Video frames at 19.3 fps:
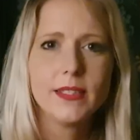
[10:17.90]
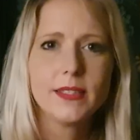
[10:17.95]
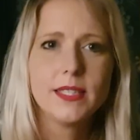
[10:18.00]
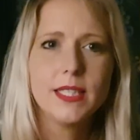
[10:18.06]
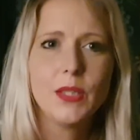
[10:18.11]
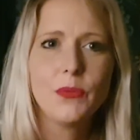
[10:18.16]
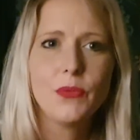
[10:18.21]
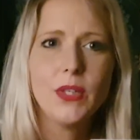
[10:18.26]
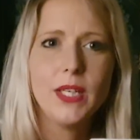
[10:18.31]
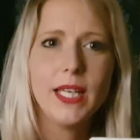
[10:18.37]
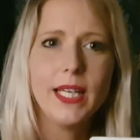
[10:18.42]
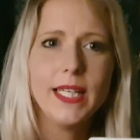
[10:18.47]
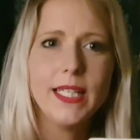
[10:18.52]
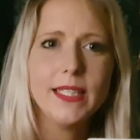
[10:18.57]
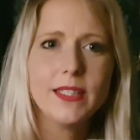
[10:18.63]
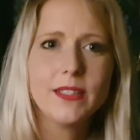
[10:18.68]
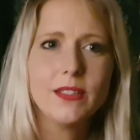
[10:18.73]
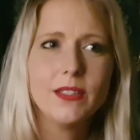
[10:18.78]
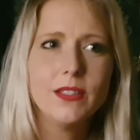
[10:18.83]
sich
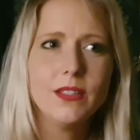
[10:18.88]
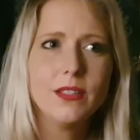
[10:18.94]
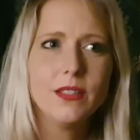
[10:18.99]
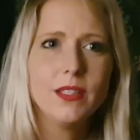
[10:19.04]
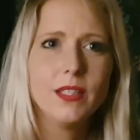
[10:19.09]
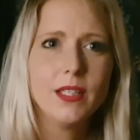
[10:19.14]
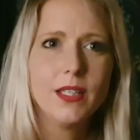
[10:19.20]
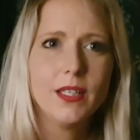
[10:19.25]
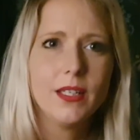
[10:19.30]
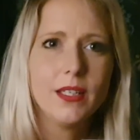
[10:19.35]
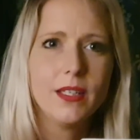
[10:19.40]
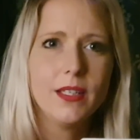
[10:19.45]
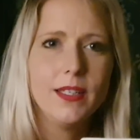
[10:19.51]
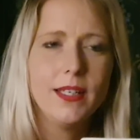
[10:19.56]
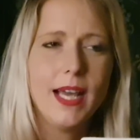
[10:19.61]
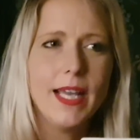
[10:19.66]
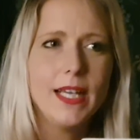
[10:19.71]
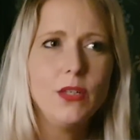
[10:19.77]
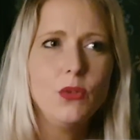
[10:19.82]
vielleicht in,
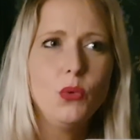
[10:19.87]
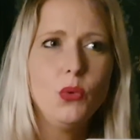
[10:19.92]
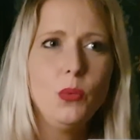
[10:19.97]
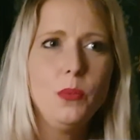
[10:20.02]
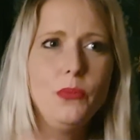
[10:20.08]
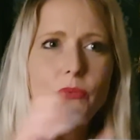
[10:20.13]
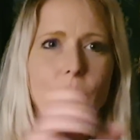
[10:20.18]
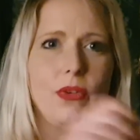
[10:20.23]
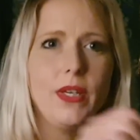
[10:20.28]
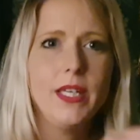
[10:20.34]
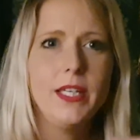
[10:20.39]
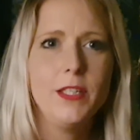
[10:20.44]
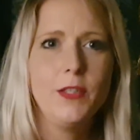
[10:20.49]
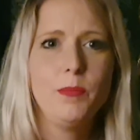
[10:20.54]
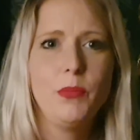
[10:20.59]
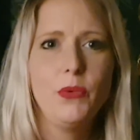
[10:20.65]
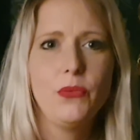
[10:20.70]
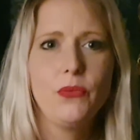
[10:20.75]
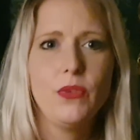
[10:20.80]
in einem
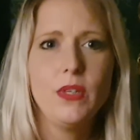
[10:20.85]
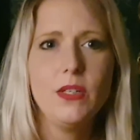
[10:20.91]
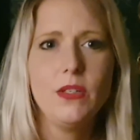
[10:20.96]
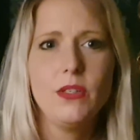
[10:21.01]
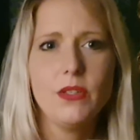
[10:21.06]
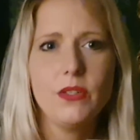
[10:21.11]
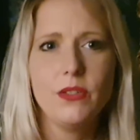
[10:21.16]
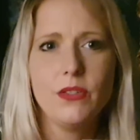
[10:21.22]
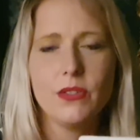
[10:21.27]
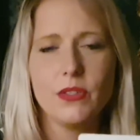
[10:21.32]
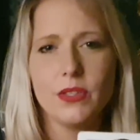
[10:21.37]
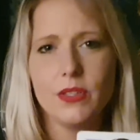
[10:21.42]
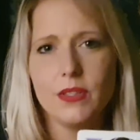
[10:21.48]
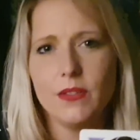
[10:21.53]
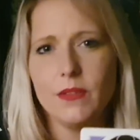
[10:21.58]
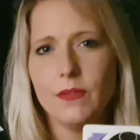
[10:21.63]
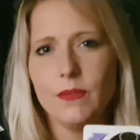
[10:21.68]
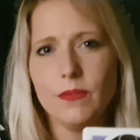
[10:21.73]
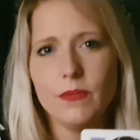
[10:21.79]
Umfeld befindet,
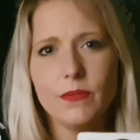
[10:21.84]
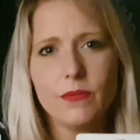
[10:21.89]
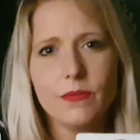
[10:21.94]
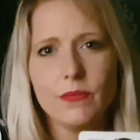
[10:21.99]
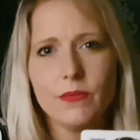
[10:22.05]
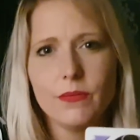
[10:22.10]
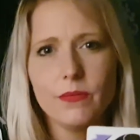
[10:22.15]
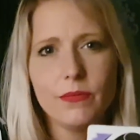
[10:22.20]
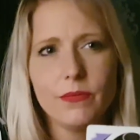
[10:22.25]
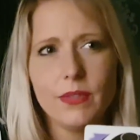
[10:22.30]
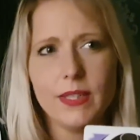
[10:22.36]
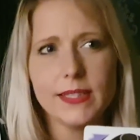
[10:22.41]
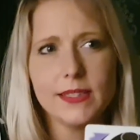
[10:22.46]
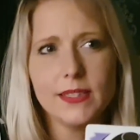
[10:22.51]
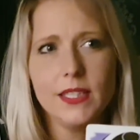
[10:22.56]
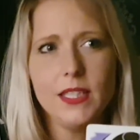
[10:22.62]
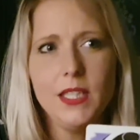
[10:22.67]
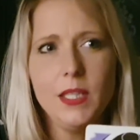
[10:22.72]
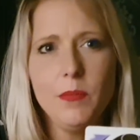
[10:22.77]

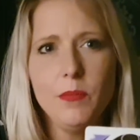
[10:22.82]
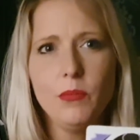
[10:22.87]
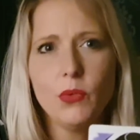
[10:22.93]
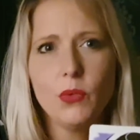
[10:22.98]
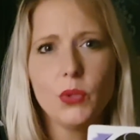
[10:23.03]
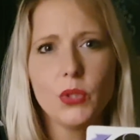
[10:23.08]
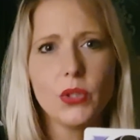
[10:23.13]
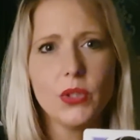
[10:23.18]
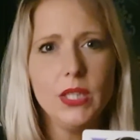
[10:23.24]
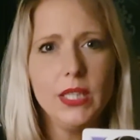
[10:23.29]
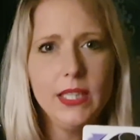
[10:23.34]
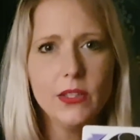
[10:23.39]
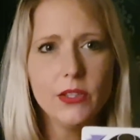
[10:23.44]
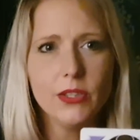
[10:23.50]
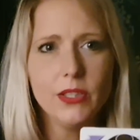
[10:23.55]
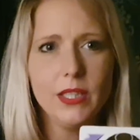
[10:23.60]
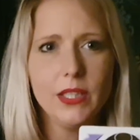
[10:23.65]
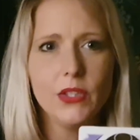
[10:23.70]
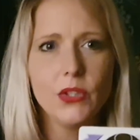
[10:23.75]
was ihm oder
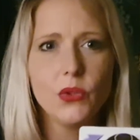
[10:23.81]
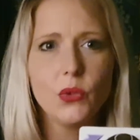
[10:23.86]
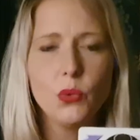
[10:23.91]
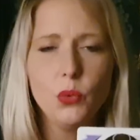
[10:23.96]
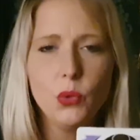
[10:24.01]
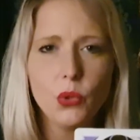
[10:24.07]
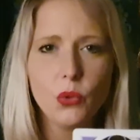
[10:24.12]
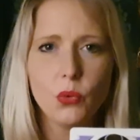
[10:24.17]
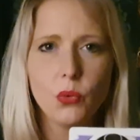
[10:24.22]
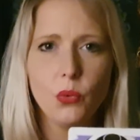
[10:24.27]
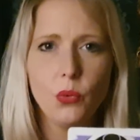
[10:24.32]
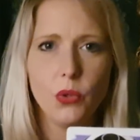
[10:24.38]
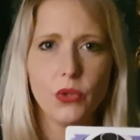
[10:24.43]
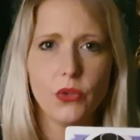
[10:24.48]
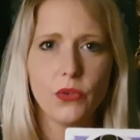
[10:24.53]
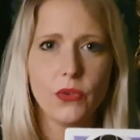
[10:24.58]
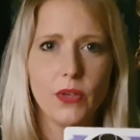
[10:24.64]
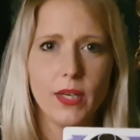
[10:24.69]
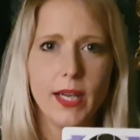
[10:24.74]
ihr nicht gut
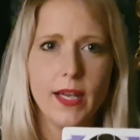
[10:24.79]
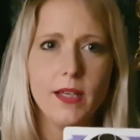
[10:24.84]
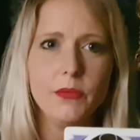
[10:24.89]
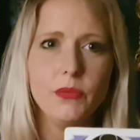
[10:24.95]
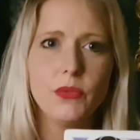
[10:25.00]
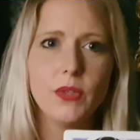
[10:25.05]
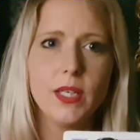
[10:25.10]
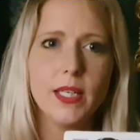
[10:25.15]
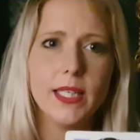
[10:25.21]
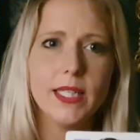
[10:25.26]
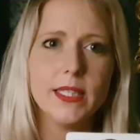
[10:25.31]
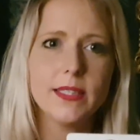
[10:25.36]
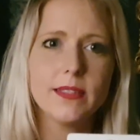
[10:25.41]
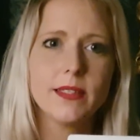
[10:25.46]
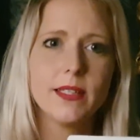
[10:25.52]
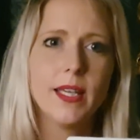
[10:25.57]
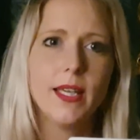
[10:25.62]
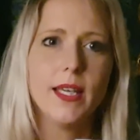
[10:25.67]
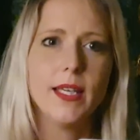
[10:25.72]
tut. Ja,
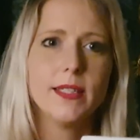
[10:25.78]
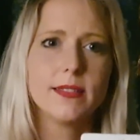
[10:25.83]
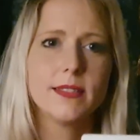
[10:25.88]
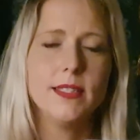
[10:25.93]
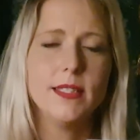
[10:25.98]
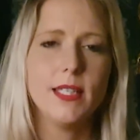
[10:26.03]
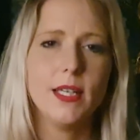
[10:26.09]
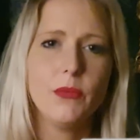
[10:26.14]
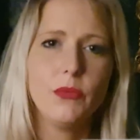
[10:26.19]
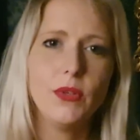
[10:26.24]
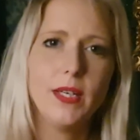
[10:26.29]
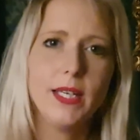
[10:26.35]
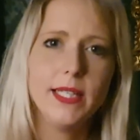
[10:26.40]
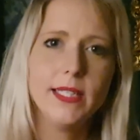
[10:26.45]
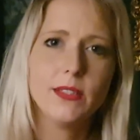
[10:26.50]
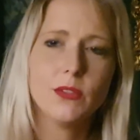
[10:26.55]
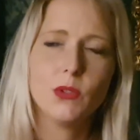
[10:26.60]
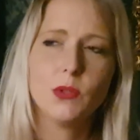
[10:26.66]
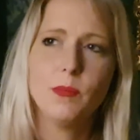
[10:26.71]
vielleicht sind da
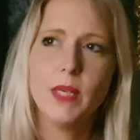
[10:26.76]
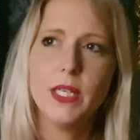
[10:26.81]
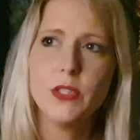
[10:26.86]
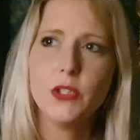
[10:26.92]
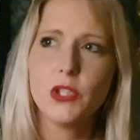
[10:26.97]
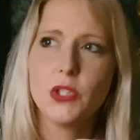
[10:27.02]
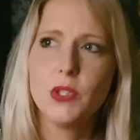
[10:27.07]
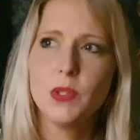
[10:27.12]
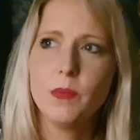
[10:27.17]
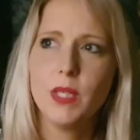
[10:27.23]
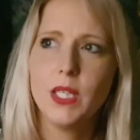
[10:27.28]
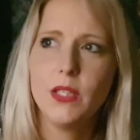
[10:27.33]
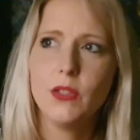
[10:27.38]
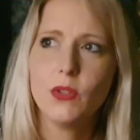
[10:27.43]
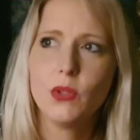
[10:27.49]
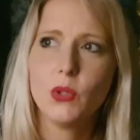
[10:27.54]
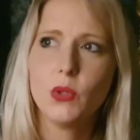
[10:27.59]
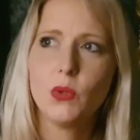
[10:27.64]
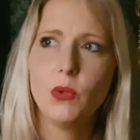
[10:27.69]
vielleicht auch Menschen im
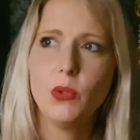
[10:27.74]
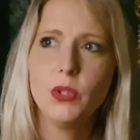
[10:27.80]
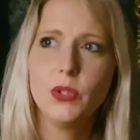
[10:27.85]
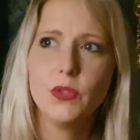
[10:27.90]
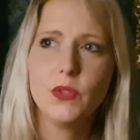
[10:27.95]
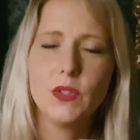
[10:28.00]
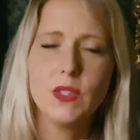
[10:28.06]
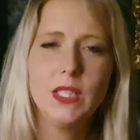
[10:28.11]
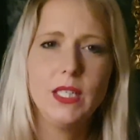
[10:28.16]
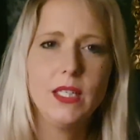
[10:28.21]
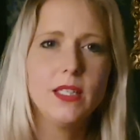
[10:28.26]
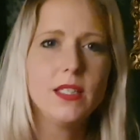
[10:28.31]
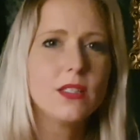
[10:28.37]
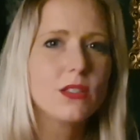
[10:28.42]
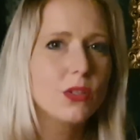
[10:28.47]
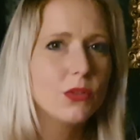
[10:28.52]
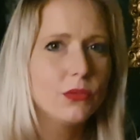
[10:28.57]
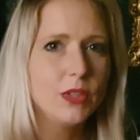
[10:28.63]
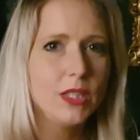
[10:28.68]
Hintergrund, die
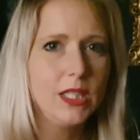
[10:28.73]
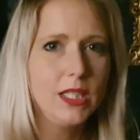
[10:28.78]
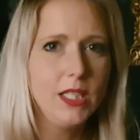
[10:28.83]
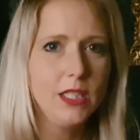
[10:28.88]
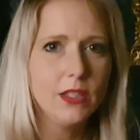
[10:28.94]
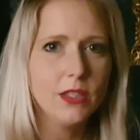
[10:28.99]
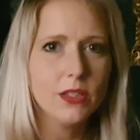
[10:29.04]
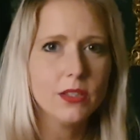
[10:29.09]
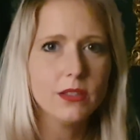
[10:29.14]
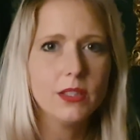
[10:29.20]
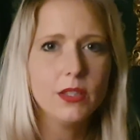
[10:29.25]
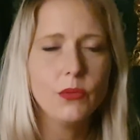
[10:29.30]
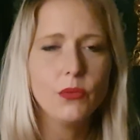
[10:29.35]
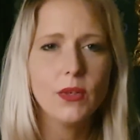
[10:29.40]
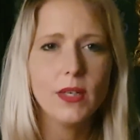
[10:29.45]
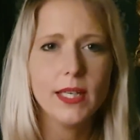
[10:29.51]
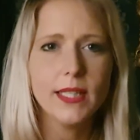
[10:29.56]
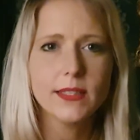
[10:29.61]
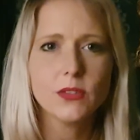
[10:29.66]
intervenieren, die
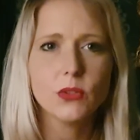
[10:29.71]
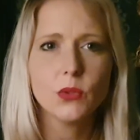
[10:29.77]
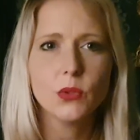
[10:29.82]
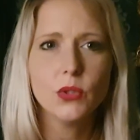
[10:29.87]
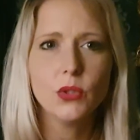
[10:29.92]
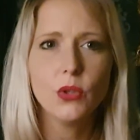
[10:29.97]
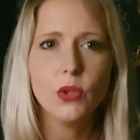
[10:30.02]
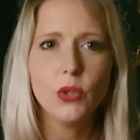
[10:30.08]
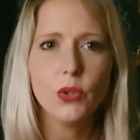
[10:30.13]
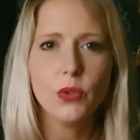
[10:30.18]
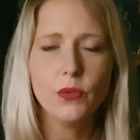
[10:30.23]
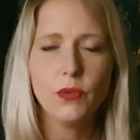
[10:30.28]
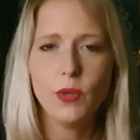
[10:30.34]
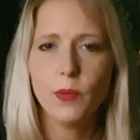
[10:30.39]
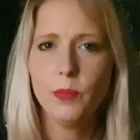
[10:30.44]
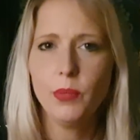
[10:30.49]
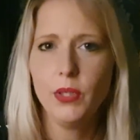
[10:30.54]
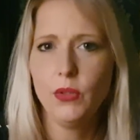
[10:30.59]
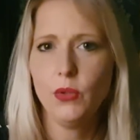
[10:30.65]
vielleicht auch in eure
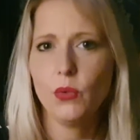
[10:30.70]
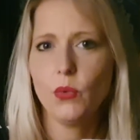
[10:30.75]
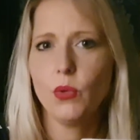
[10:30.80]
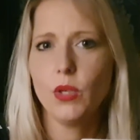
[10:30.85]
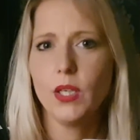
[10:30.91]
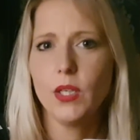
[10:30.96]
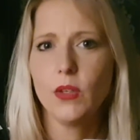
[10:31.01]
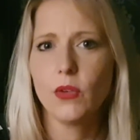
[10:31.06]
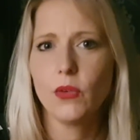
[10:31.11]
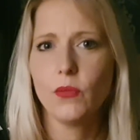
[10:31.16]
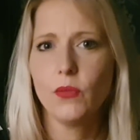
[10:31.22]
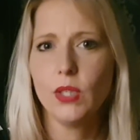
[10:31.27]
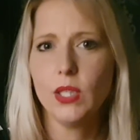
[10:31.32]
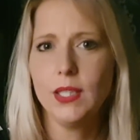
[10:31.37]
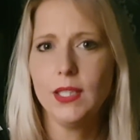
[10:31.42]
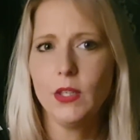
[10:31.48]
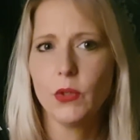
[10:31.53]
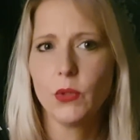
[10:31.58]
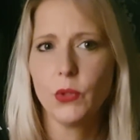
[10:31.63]
Verbindung
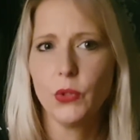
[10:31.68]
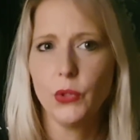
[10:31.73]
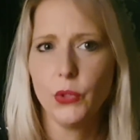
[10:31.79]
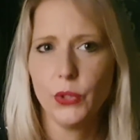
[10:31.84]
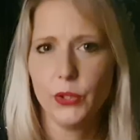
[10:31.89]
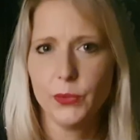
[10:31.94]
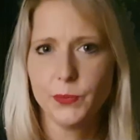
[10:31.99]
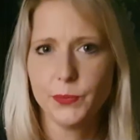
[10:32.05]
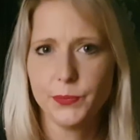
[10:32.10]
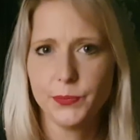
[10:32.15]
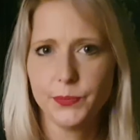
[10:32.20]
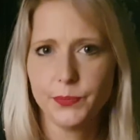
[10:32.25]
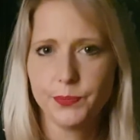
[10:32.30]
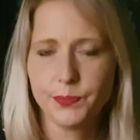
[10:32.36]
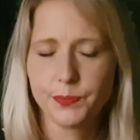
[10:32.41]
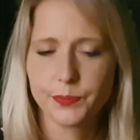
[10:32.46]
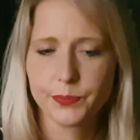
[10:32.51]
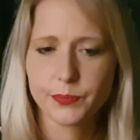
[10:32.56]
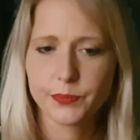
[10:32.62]
intervenieren
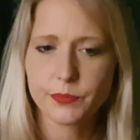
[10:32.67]
könnten.